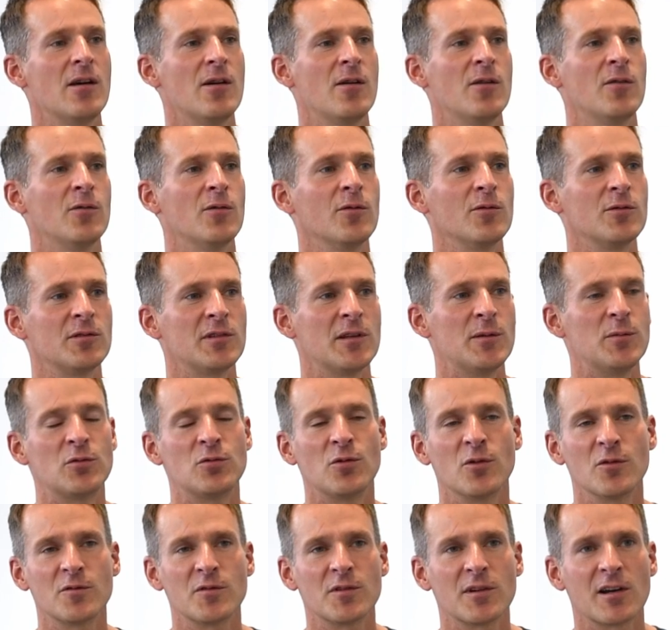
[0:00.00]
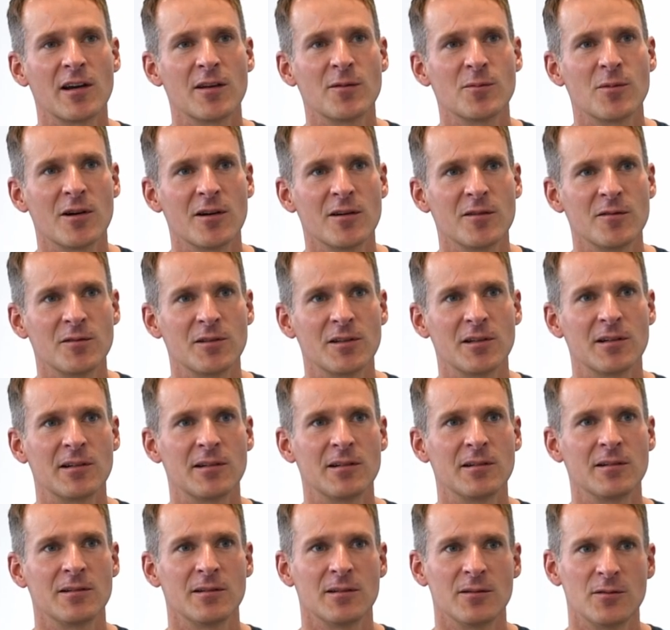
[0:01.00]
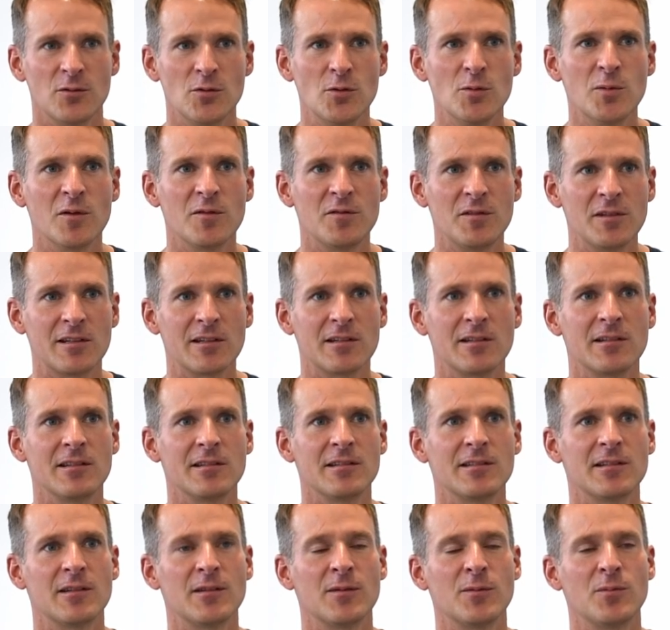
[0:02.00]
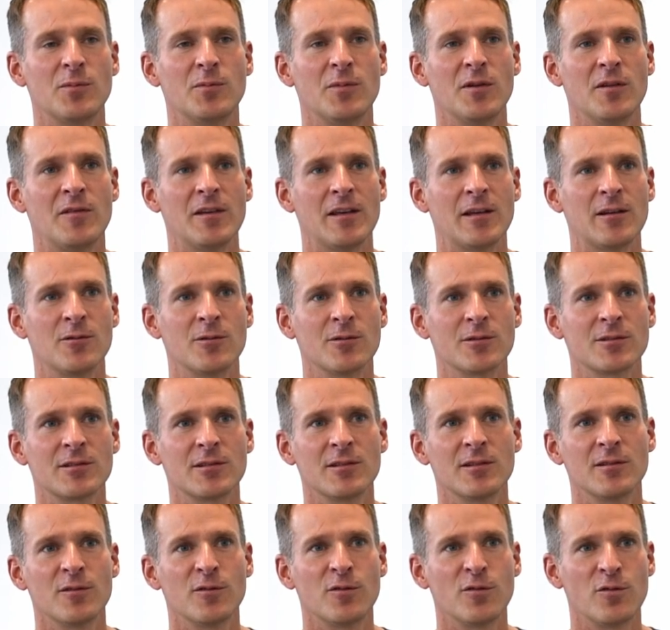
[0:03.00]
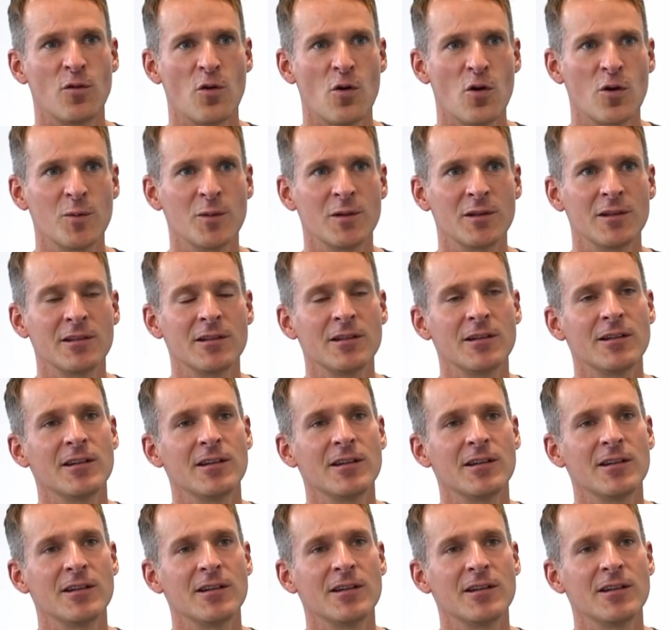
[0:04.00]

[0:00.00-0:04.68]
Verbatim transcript: Und im Turnverein machen wir überwiegend diese Bewegungsformen.